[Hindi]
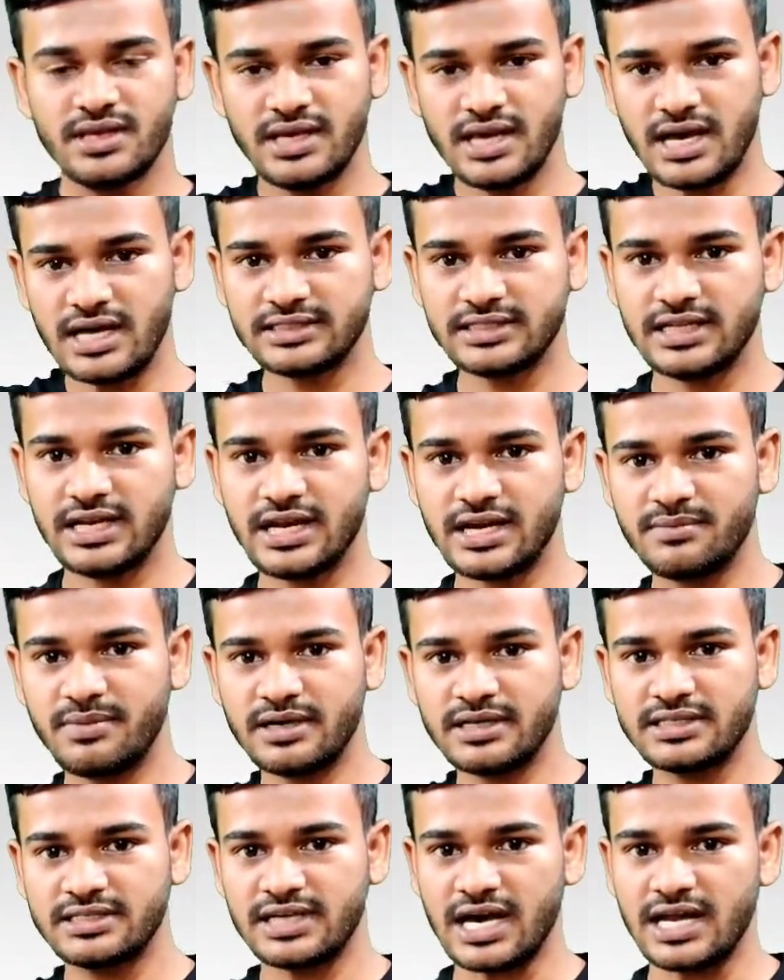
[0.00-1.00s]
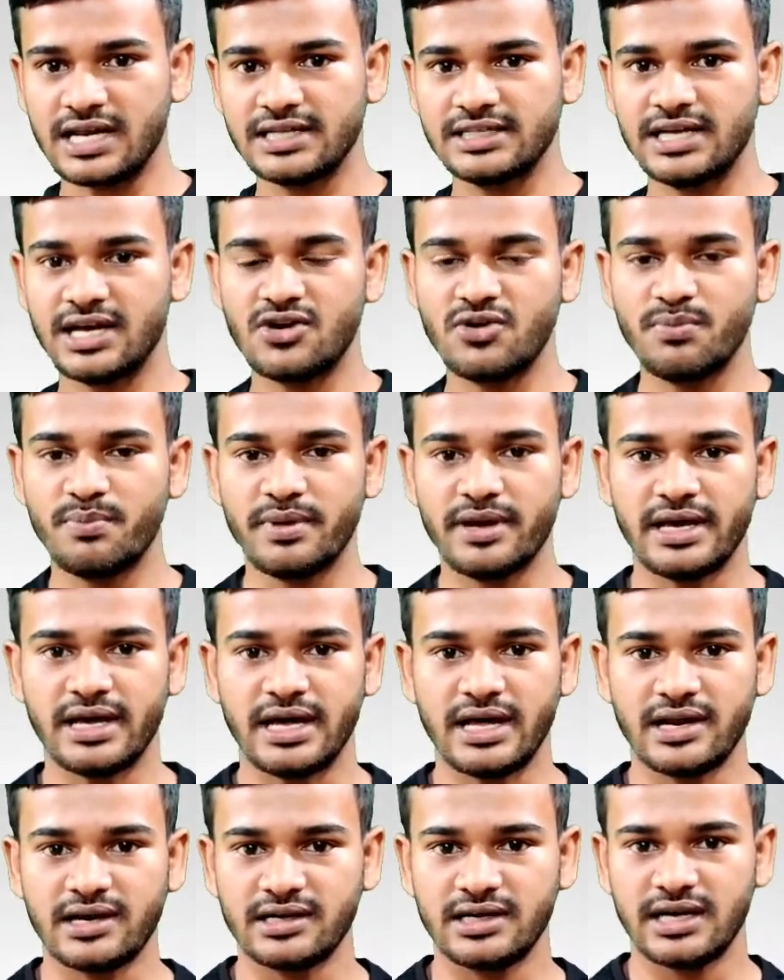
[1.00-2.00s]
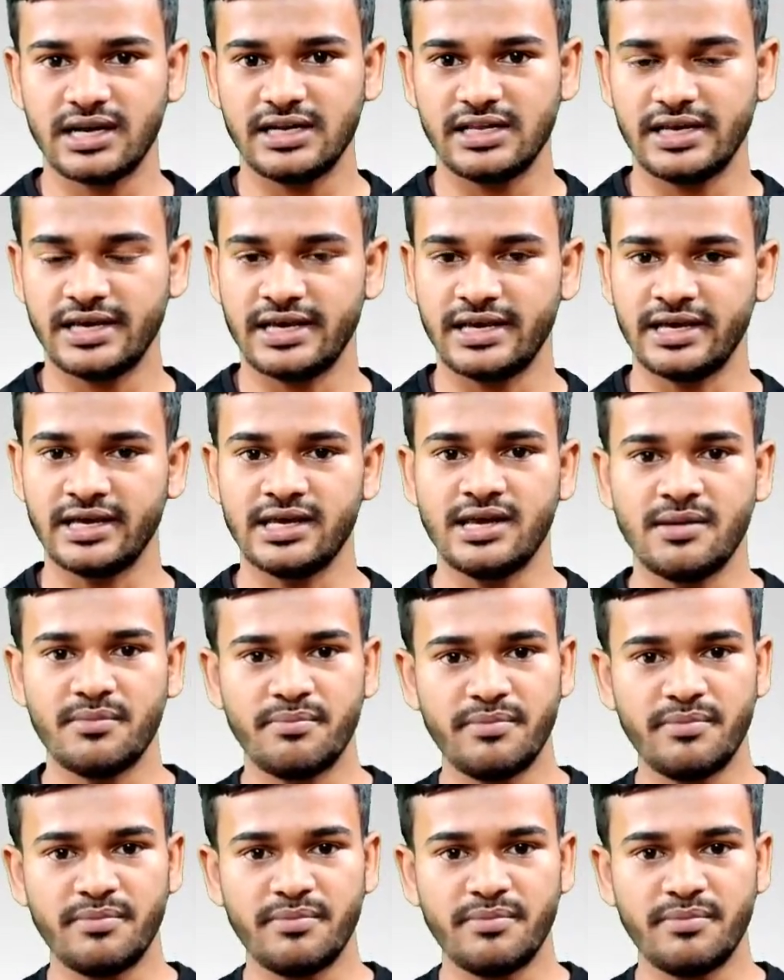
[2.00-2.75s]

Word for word: यहाँ से लगभग चार हजार रुपए अर्न कर लिए हैं